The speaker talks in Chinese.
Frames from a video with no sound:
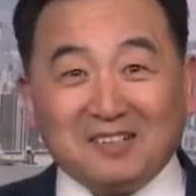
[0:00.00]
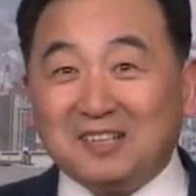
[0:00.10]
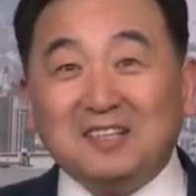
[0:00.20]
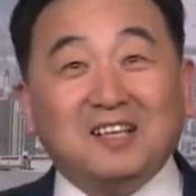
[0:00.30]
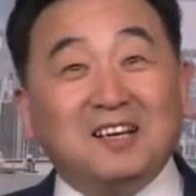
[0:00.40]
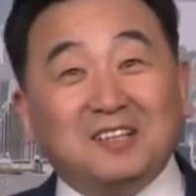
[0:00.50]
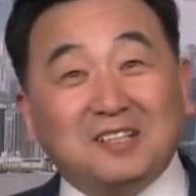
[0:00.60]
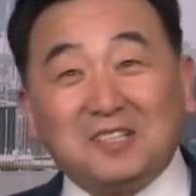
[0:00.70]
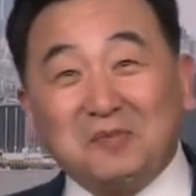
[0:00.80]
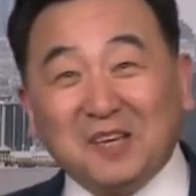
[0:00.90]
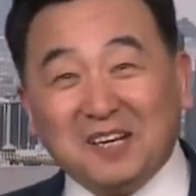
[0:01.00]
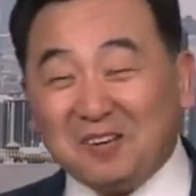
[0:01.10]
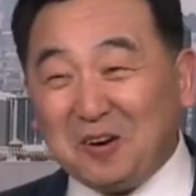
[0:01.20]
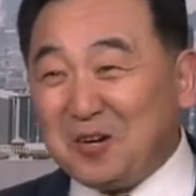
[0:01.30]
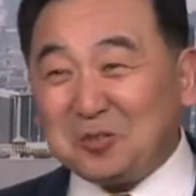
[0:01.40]
你听那视频里头，
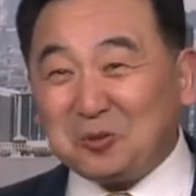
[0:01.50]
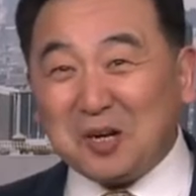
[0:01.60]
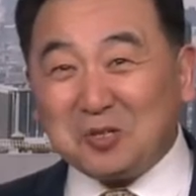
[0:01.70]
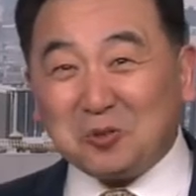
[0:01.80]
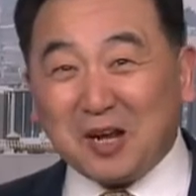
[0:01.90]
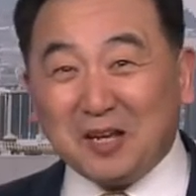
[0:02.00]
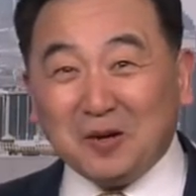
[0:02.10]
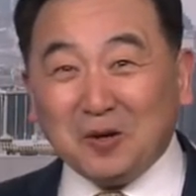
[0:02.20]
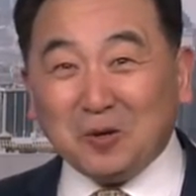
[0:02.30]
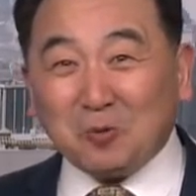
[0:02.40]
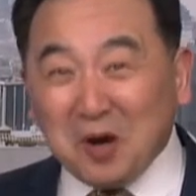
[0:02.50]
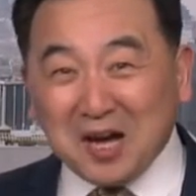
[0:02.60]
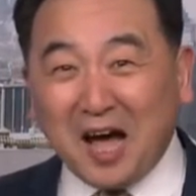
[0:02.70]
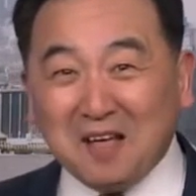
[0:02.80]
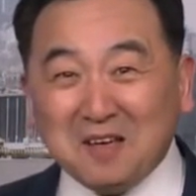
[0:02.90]
出来，出来，快
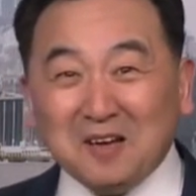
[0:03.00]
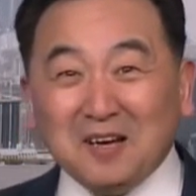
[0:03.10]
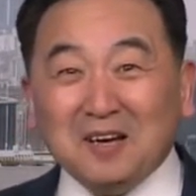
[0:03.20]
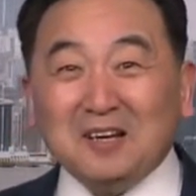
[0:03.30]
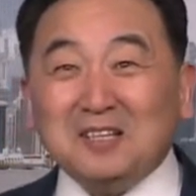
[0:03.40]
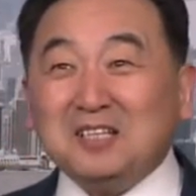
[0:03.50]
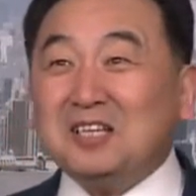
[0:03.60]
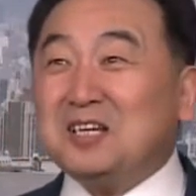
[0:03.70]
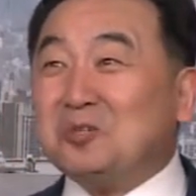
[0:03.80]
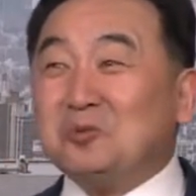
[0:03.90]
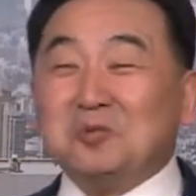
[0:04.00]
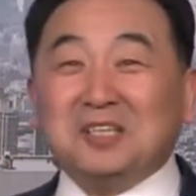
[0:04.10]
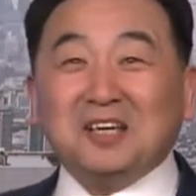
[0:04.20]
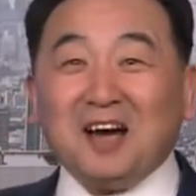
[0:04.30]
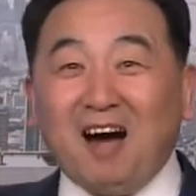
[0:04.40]
喊，习主
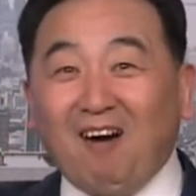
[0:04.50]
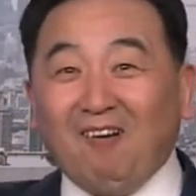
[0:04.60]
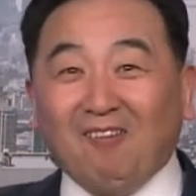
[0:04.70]
席好！